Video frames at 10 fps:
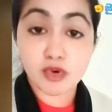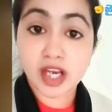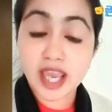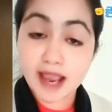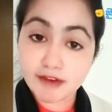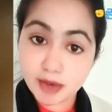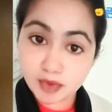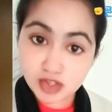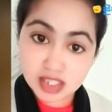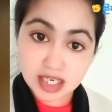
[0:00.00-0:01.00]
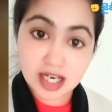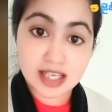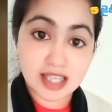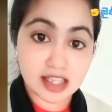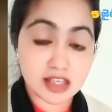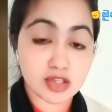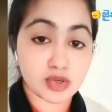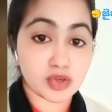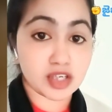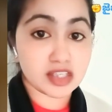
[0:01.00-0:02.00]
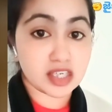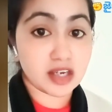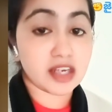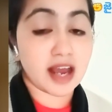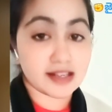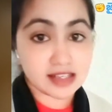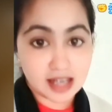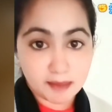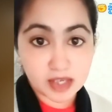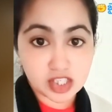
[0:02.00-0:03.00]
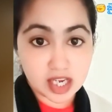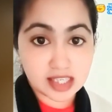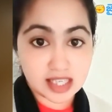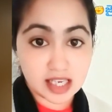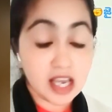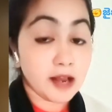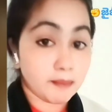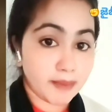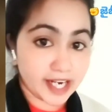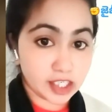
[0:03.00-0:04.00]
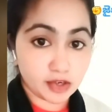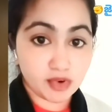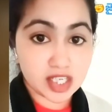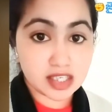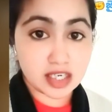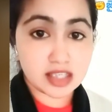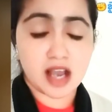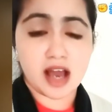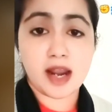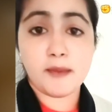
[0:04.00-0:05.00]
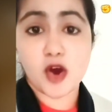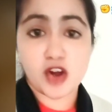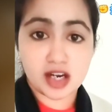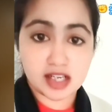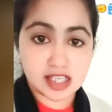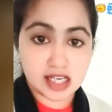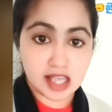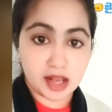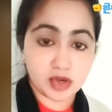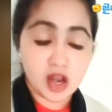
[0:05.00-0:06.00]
కేవలము స్త్రీల సదస్సు గురించి రాజీనామా చేసి బయటకు వచ్చి చాలా పోరాటం చేశారు